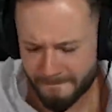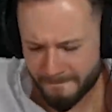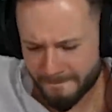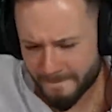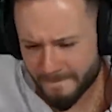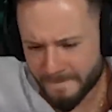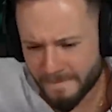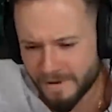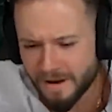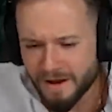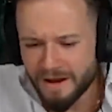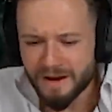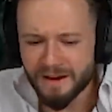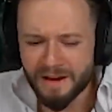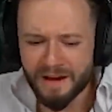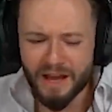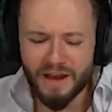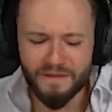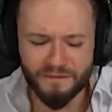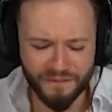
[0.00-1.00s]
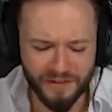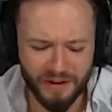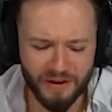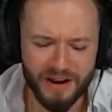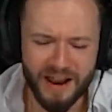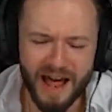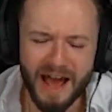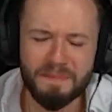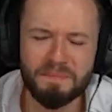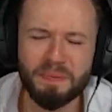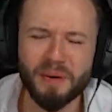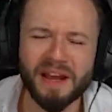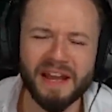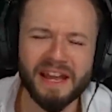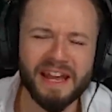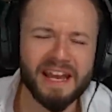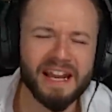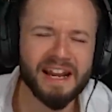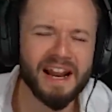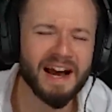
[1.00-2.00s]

Danke, Sascha. If you like pina